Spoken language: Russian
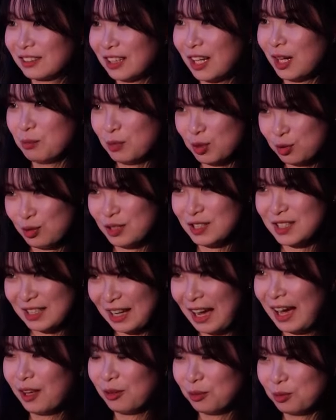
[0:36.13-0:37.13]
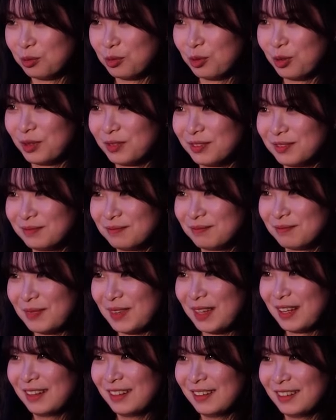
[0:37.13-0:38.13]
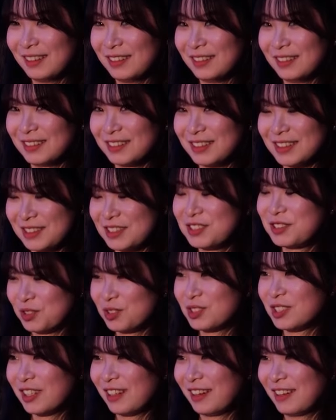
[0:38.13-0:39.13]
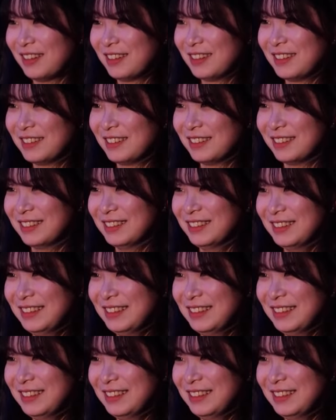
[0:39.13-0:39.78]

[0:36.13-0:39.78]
каких высот она хотела бы достичь в профессиональной карьере.